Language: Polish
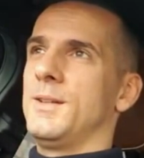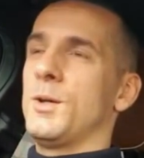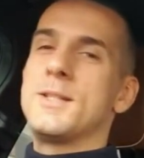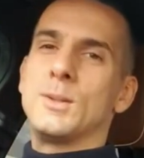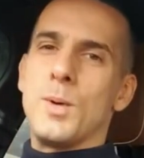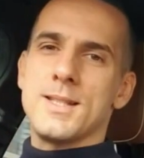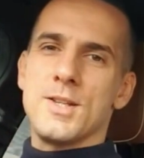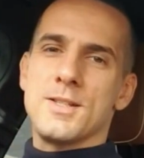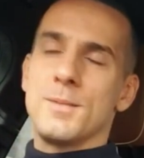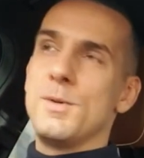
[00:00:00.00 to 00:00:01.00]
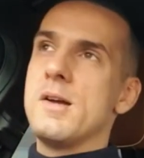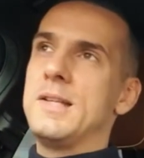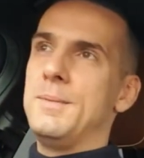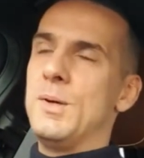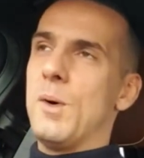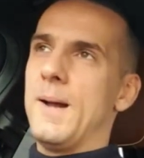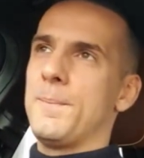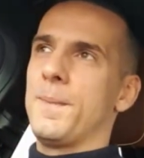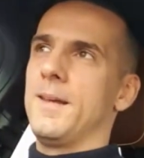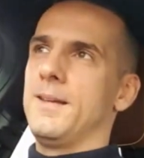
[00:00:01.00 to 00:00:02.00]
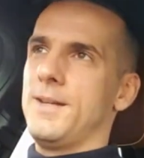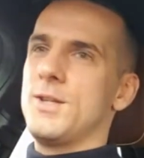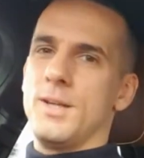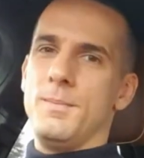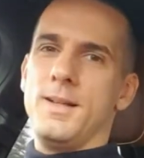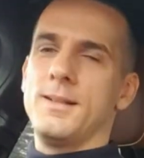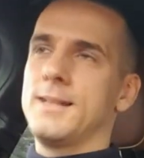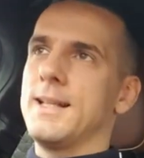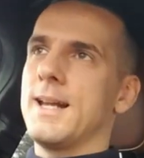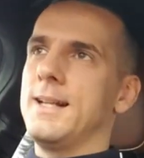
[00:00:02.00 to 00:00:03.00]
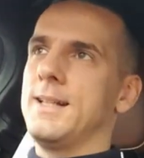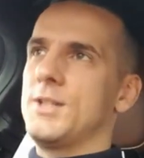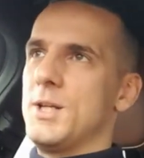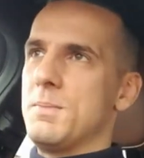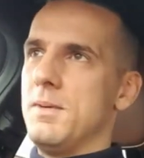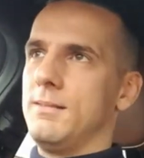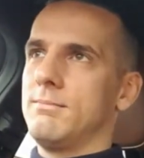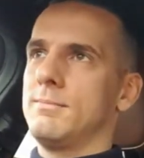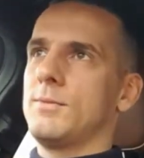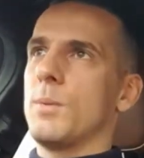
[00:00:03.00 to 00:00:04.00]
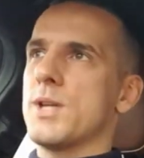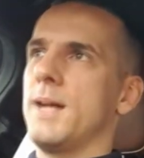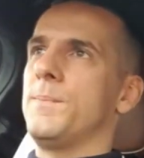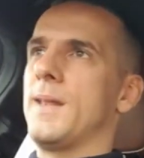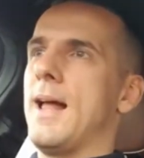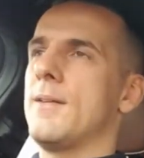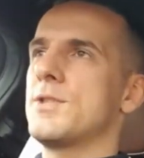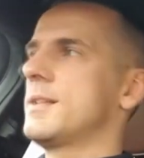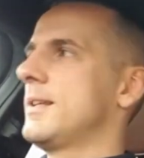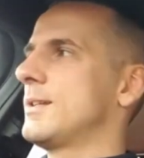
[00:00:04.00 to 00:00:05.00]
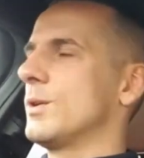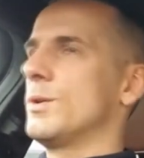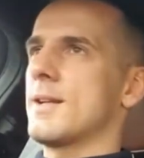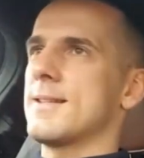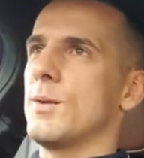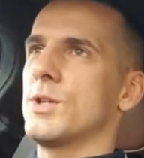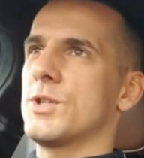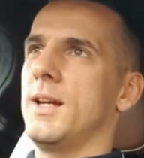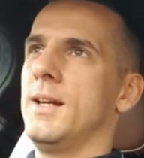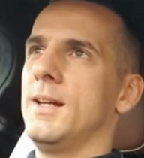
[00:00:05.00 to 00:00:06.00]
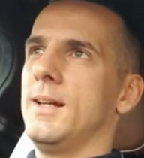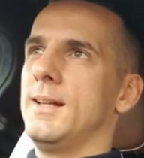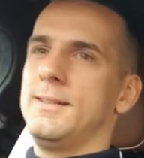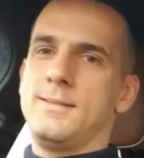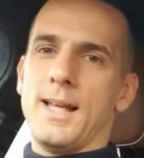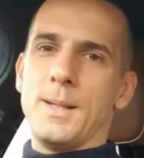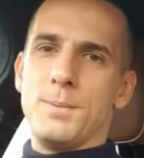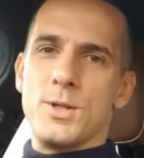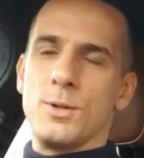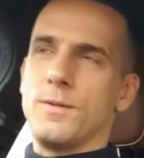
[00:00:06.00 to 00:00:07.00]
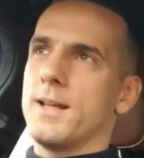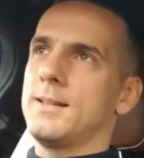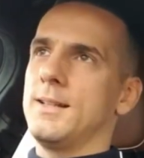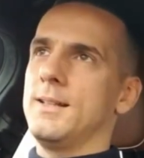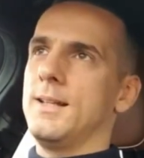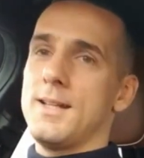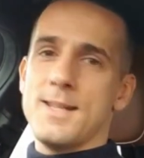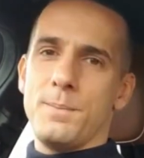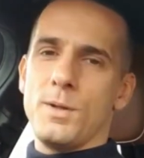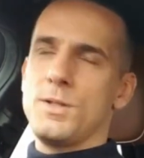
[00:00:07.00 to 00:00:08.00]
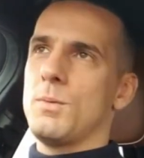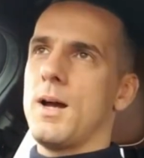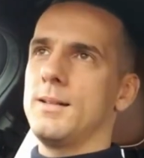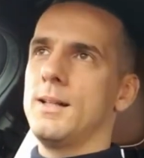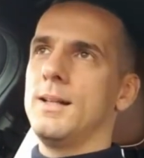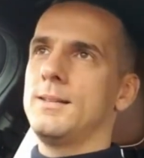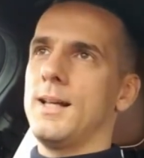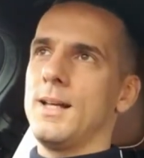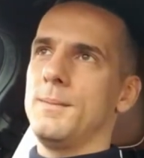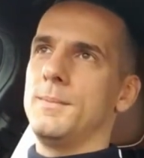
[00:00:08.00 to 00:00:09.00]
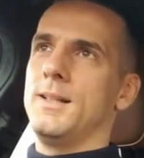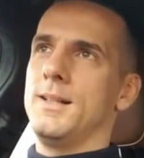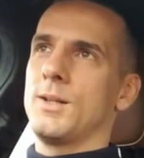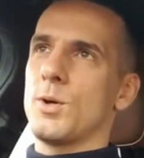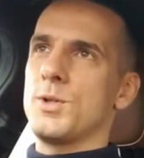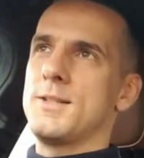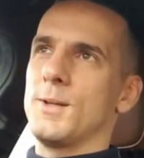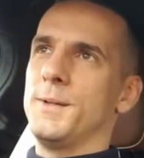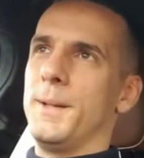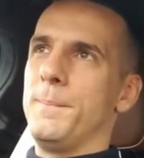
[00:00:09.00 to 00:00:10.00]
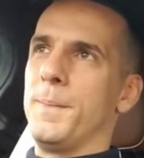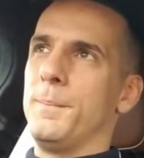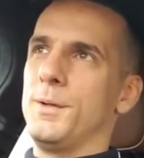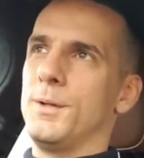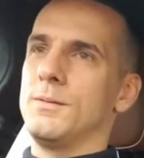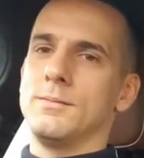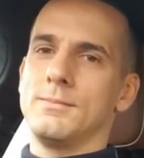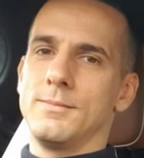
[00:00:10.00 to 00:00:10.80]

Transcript: No i sytuacja się zrobiła niemiła. Wiecie, my generalnie chcieliśmy dobrze dla wszystkich stron. Okazało się, że ta nam pisze o kwarantannie, nie zapłaciła, ta nam e, grozi sądem, bo ją